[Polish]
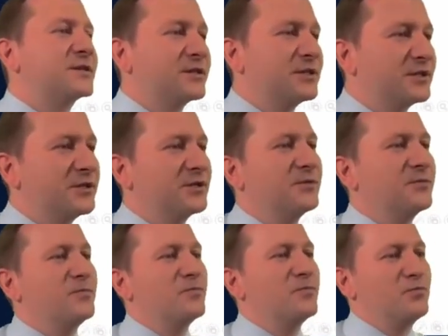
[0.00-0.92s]
Z
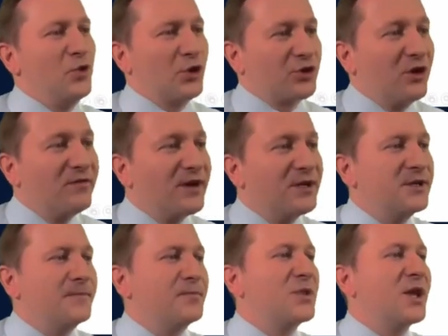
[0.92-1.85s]

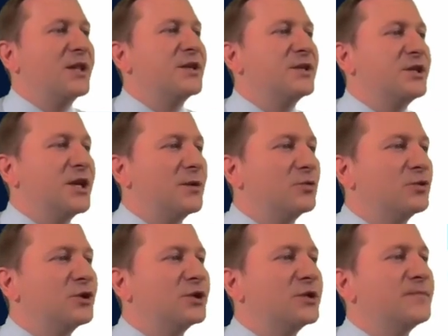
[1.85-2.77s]
notowań danej
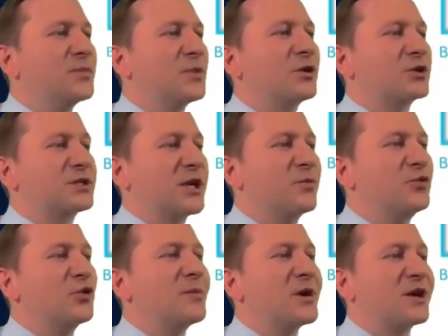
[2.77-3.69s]
giełdy korzystają
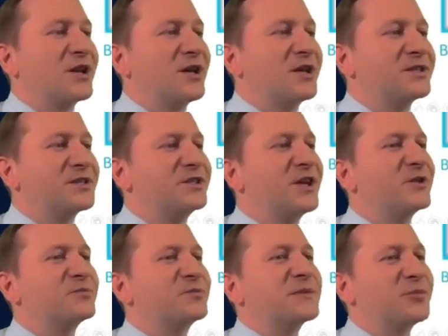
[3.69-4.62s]
biura maklerskie,
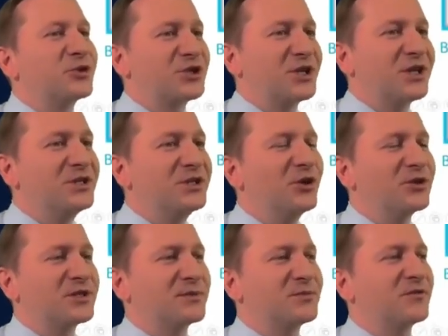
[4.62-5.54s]
dając bezpośredni
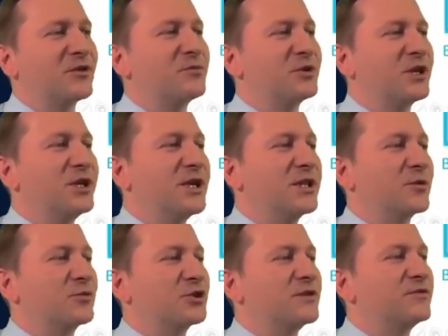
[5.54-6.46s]
dostęp swoim
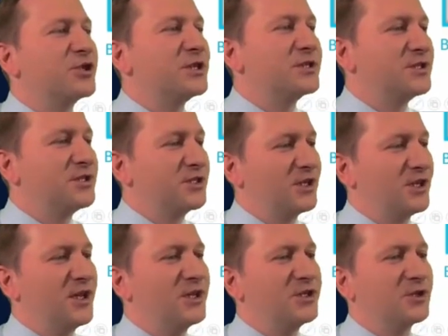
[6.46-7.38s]
klientom. Czyli wszyscy ci
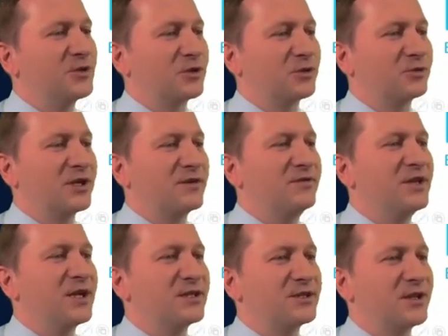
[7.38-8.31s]
klienci, których tutaj
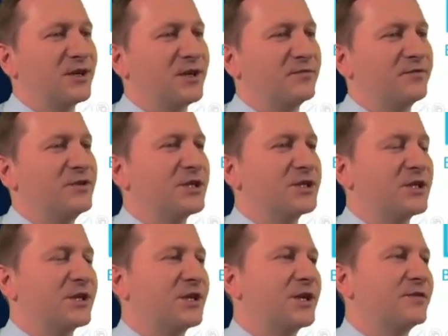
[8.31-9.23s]
widać na, widać
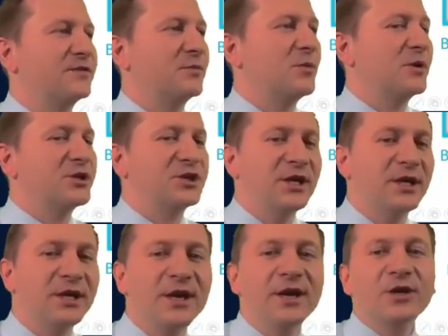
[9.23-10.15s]
na ekranie w tym
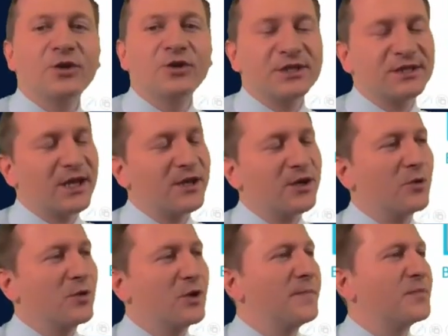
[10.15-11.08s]
momencie,
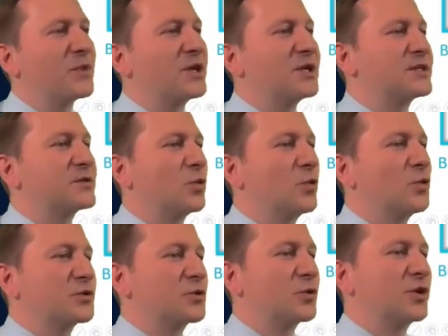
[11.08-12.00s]
korzystają z
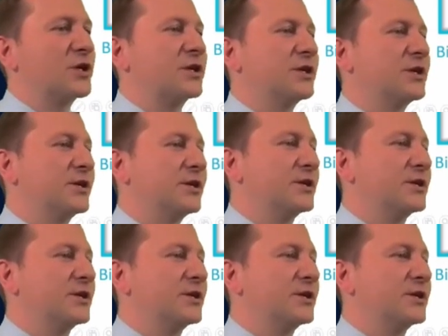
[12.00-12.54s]
usług